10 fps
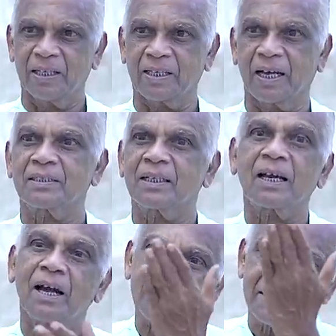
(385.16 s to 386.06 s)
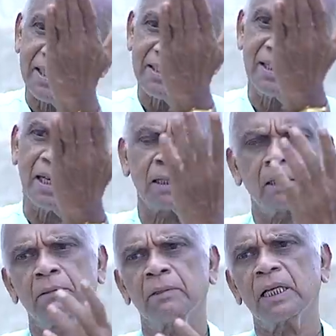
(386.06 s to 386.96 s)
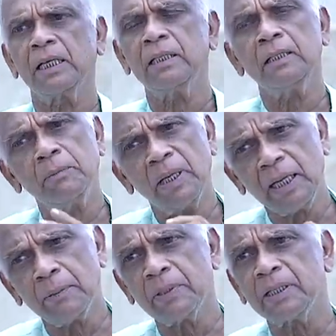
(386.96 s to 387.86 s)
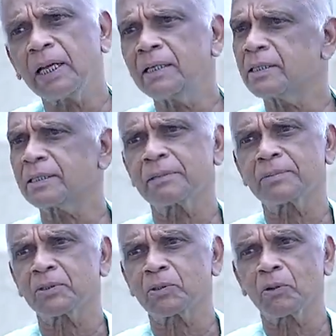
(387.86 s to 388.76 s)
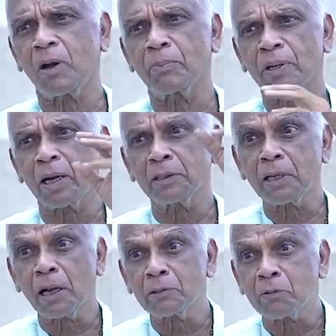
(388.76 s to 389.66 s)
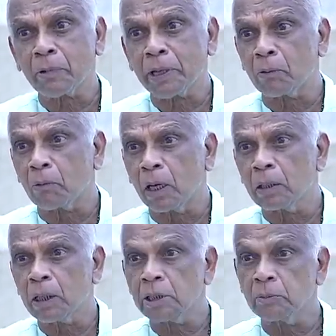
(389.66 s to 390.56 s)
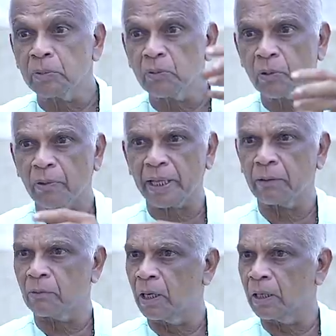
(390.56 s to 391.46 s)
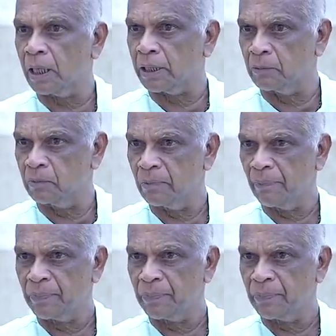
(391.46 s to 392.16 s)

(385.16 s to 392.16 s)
ராசராசை சரத்தி இவர் இதுக்கு மேலே எப்படி தான் டெஸ்கிரிப்ஷன் சொல்லுவோம் அப்போ ராஜராஜனுடைய வாழ்க்கையும் இவருடைய வாழ்க்கையும்